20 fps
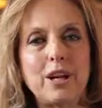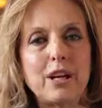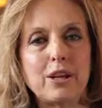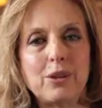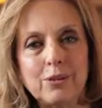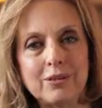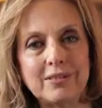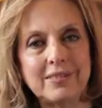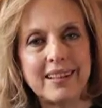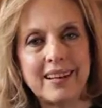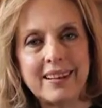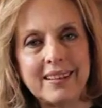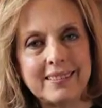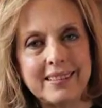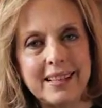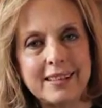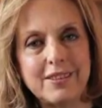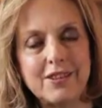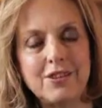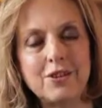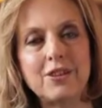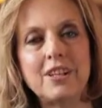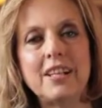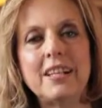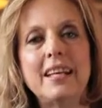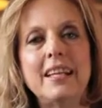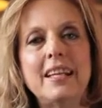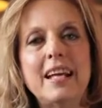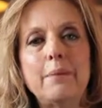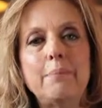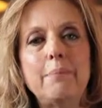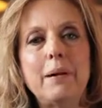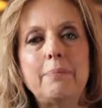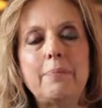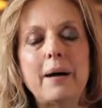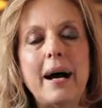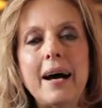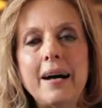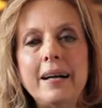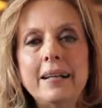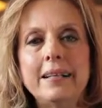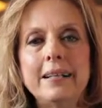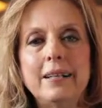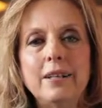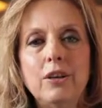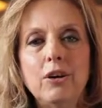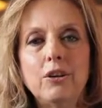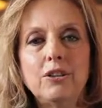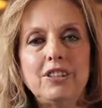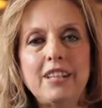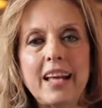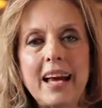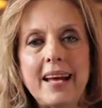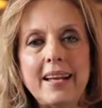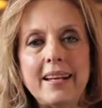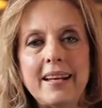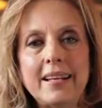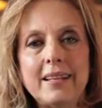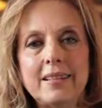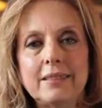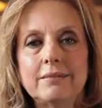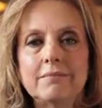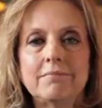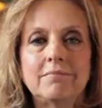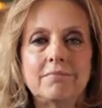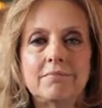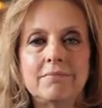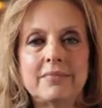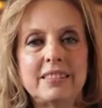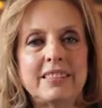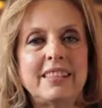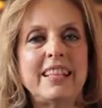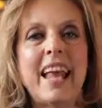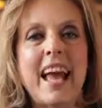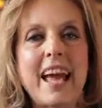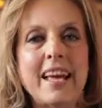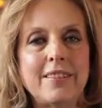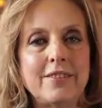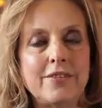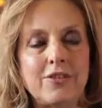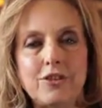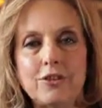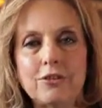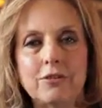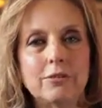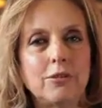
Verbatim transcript: racconta del signor Righini al papà ottiene un silenzio,